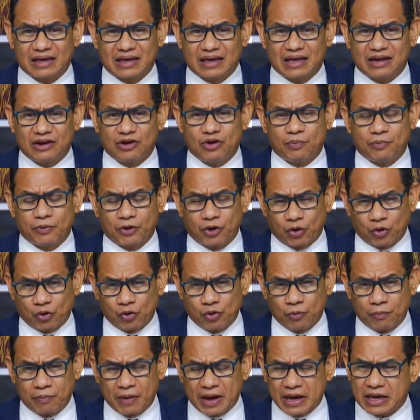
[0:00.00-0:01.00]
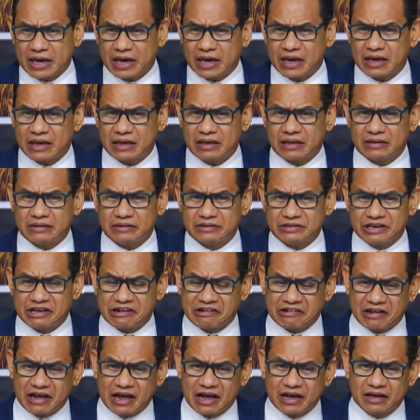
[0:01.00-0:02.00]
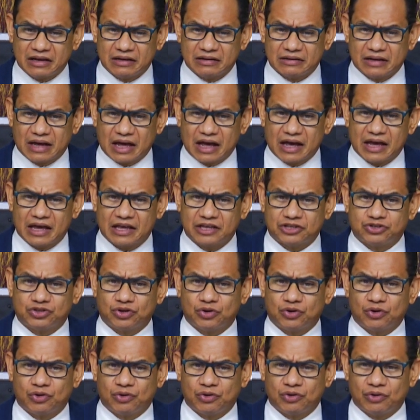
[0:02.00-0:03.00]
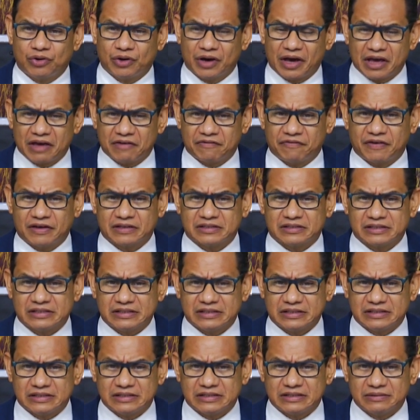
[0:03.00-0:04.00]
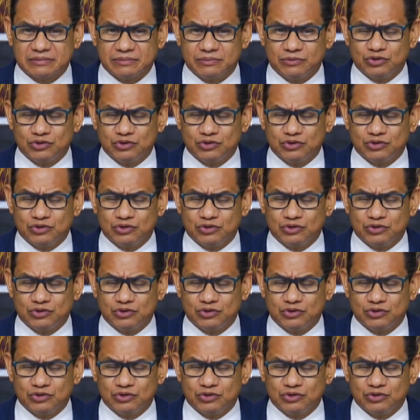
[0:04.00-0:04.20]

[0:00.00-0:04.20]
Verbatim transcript: que nos preocupa y que Yerjan ha hecho énfasis